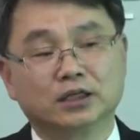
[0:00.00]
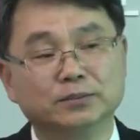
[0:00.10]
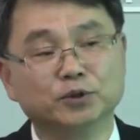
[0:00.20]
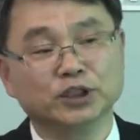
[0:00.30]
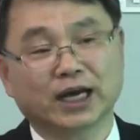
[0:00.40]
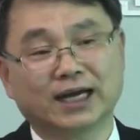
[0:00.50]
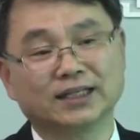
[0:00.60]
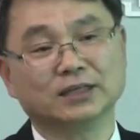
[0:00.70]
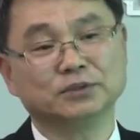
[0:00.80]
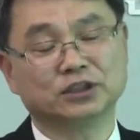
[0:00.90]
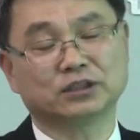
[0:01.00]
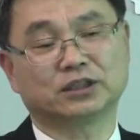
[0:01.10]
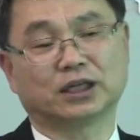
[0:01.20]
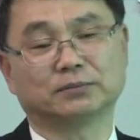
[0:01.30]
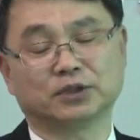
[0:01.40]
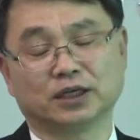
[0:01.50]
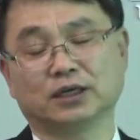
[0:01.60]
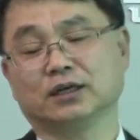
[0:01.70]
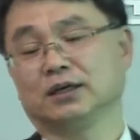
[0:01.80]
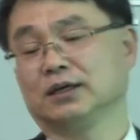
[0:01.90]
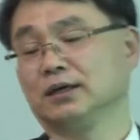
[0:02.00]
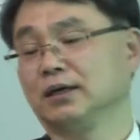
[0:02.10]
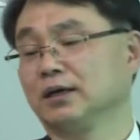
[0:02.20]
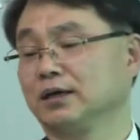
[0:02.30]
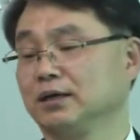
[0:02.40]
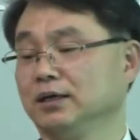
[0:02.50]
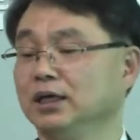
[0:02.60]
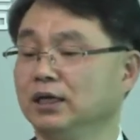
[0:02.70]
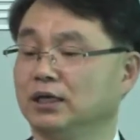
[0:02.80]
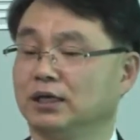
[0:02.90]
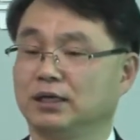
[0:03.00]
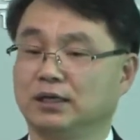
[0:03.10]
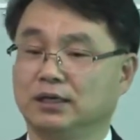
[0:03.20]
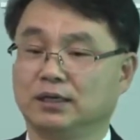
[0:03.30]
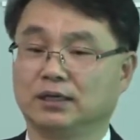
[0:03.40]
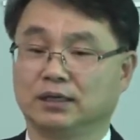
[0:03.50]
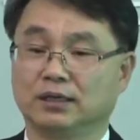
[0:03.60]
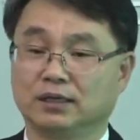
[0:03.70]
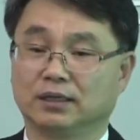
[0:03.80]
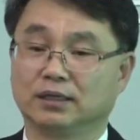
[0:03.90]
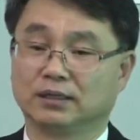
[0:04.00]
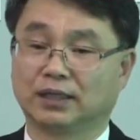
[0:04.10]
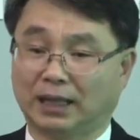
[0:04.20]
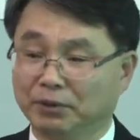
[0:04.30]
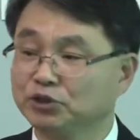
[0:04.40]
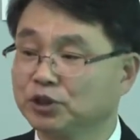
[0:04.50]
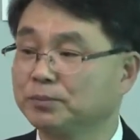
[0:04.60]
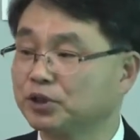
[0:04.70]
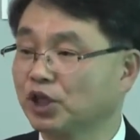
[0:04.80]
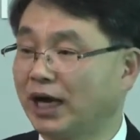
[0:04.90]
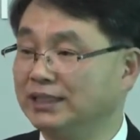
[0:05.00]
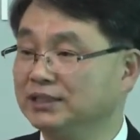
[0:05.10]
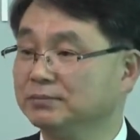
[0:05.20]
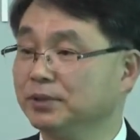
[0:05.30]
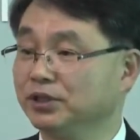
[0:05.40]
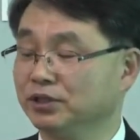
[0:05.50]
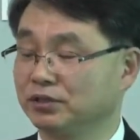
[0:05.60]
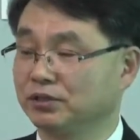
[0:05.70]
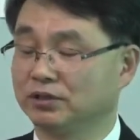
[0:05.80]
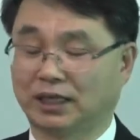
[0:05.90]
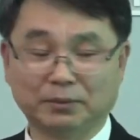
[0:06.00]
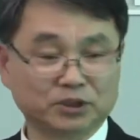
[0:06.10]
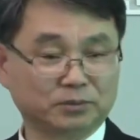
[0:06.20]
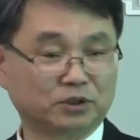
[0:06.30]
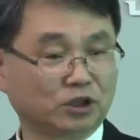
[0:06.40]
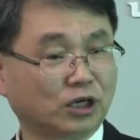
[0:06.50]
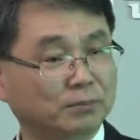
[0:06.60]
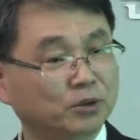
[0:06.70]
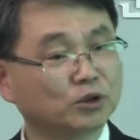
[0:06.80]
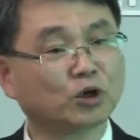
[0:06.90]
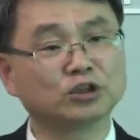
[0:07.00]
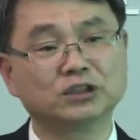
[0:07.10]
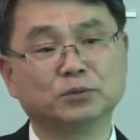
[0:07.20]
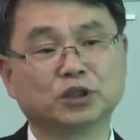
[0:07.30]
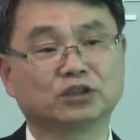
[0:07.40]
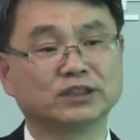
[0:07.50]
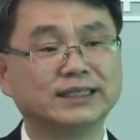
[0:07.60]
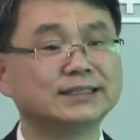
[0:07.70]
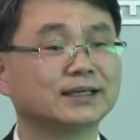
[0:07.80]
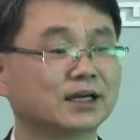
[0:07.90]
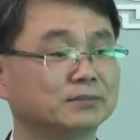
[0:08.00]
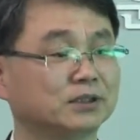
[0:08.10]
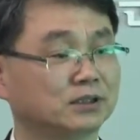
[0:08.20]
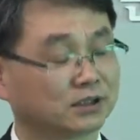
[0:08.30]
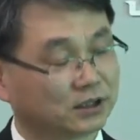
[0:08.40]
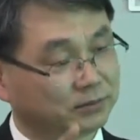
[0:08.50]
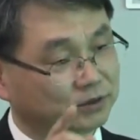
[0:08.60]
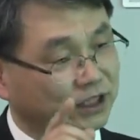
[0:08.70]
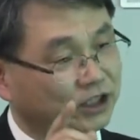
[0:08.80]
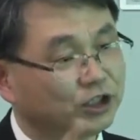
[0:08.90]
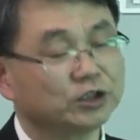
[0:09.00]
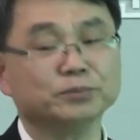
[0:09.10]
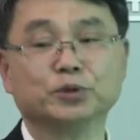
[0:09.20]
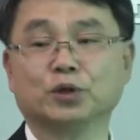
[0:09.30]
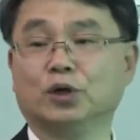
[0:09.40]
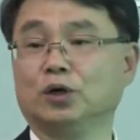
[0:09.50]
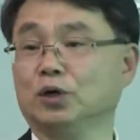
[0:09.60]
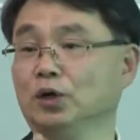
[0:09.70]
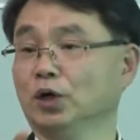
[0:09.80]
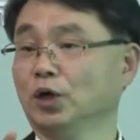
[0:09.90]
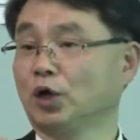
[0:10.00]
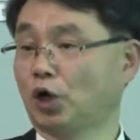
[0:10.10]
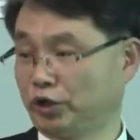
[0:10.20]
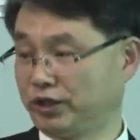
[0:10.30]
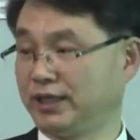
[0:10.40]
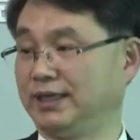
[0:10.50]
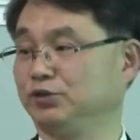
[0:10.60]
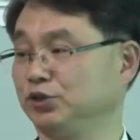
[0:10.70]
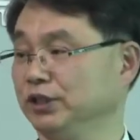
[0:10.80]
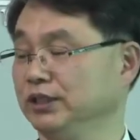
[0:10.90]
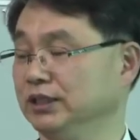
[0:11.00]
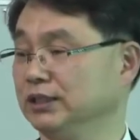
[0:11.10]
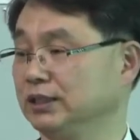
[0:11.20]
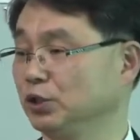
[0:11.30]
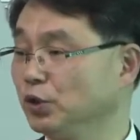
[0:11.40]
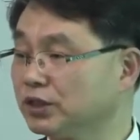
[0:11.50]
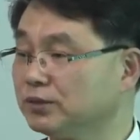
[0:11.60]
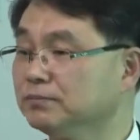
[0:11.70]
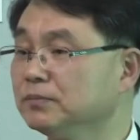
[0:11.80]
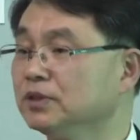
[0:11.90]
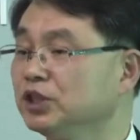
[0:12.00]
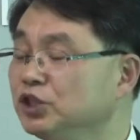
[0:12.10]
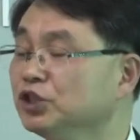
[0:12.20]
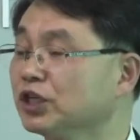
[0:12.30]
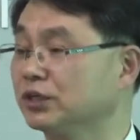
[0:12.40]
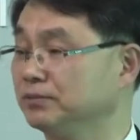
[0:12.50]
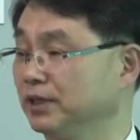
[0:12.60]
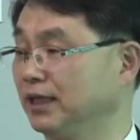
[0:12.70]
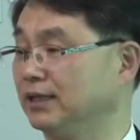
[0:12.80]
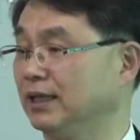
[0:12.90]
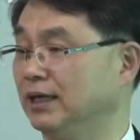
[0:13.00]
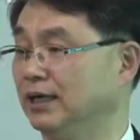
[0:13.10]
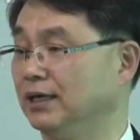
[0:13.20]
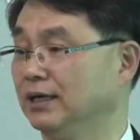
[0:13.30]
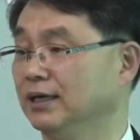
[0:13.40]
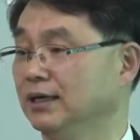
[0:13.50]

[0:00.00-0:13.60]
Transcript: 그분이 하나님이시기 때문에 이 나면서부터 안진병이었던 나면서부터 한 번도 거치지 못했던 이 사람을 그분의 이름으로 걷게 할 수 있는 그 어떤 능력이 그분에게 있다.